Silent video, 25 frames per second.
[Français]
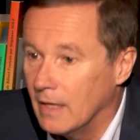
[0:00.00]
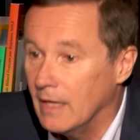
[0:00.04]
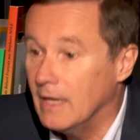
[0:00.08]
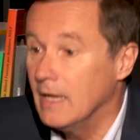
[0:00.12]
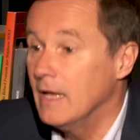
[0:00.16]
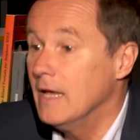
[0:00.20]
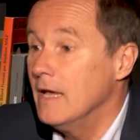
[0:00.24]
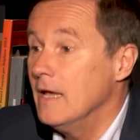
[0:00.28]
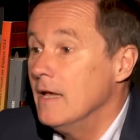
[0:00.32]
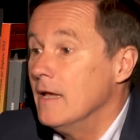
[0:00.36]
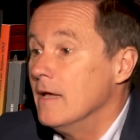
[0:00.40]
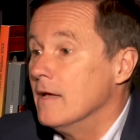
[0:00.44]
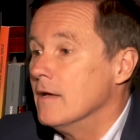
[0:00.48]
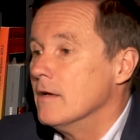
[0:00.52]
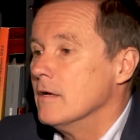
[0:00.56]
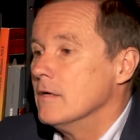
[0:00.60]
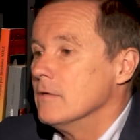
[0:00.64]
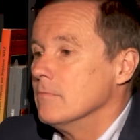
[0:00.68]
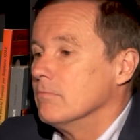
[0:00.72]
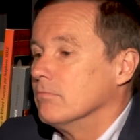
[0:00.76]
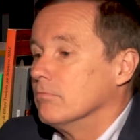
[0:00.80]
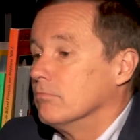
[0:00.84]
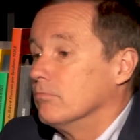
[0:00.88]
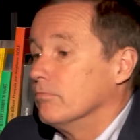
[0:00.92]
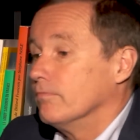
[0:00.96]
et
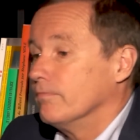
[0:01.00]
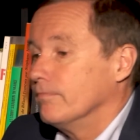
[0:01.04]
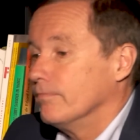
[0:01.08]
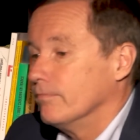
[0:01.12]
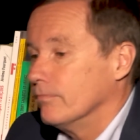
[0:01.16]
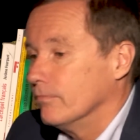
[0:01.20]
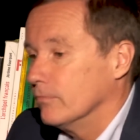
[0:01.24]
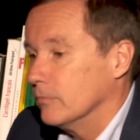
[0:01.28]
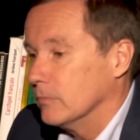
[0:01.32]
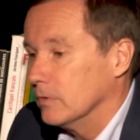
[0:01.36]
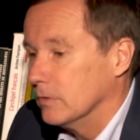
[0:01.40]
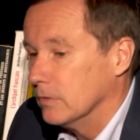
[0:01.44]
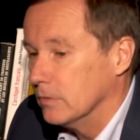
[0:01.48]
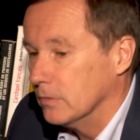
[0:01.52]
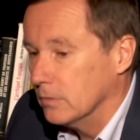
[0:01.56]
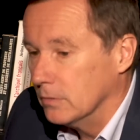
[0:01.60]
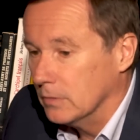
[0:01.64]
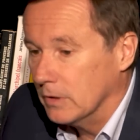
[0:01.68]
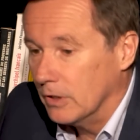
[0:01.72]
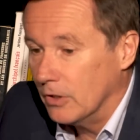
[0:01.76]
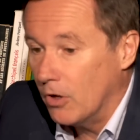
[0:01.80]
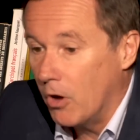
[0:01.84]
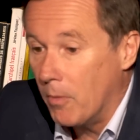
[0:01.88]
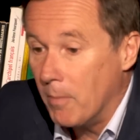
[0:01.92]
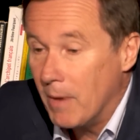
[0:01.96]

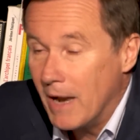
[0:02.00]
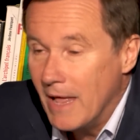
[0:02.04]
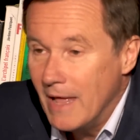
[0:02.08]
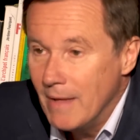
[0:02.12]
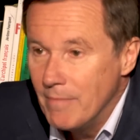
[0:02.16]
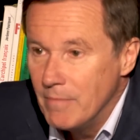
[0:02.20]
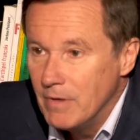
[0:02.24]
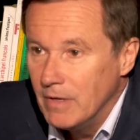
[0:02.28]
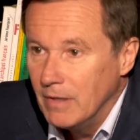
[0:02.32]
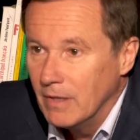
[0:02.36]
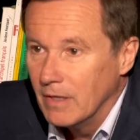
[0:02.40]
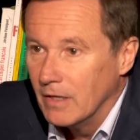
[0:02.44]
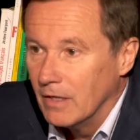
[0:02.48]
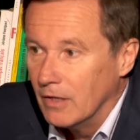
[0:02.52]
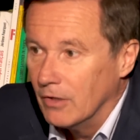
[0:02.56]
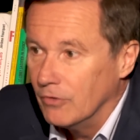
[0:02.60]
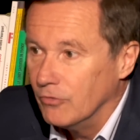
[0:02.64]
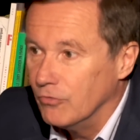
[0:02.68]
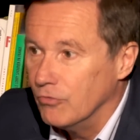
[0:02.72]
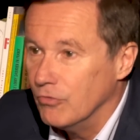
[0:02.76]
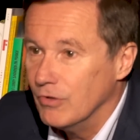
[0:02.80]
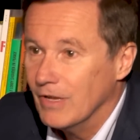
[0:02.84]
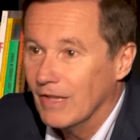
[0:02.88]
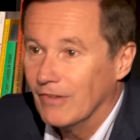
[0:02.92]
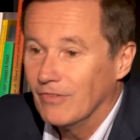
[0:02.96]
euh, un emblème
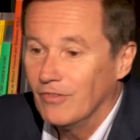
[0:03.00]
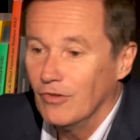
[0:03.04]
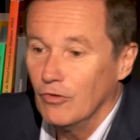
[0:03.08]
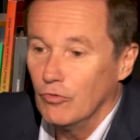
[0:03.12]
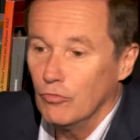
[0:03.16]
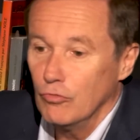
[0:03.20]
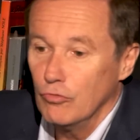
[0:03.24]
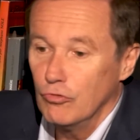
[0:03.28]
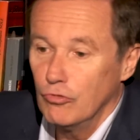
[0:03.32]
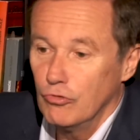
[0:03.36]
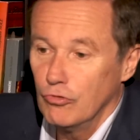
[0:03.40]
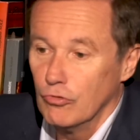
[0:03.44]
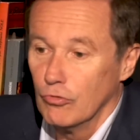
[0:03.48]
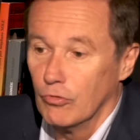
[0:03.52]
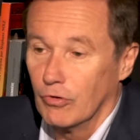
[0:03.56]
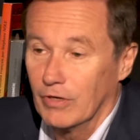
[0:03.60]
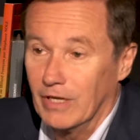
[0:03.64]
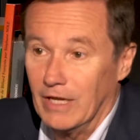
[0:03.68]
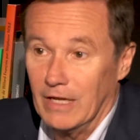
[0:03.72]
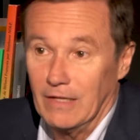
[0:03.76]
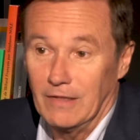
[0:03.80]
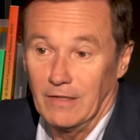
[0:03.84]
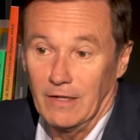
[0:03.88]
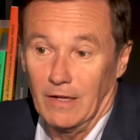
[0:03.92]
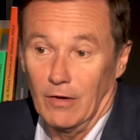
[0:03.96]
d'une institution
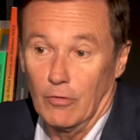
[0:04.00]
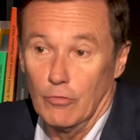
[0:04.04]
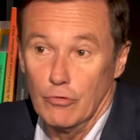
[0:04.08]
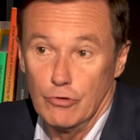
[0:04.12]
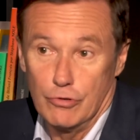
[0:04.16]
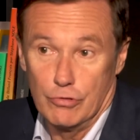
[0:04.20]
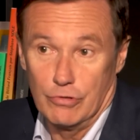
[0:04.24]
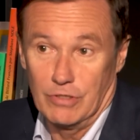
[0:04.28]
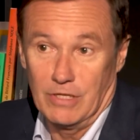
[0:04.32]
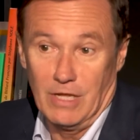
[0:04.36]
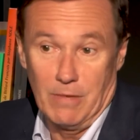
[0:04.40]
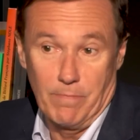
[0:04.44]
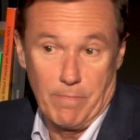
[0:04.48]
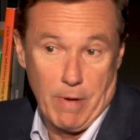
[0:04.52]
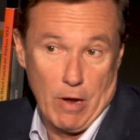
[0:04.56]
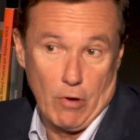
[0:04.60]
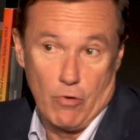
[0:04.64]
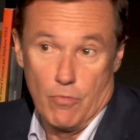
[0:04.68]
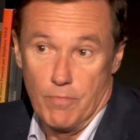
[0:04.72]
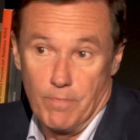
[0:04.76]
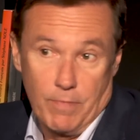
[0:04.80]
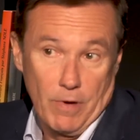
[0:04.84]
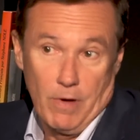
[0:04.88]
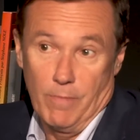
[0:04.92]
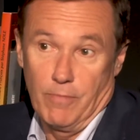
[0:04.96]
qui a été rejetée par
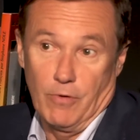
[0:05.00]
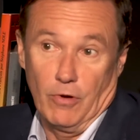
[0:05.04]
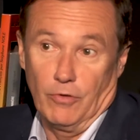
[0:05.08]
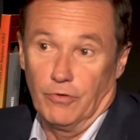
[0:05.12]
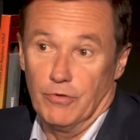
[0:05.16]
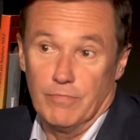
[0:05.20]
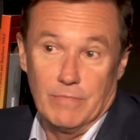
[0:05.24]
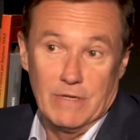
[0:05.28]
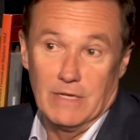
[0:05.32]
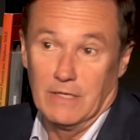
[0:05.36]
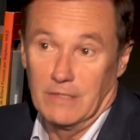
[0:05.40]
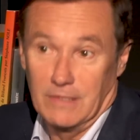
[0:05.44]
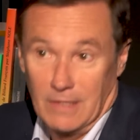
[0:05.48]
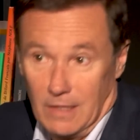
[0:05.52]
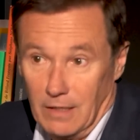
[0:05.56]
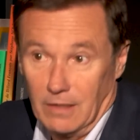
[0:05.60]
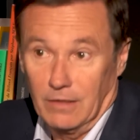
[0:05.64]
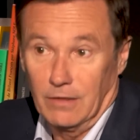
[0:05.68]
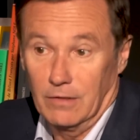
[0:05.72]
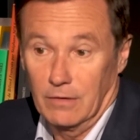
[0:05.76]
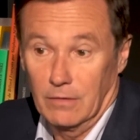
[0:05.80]
le peuple en 2005.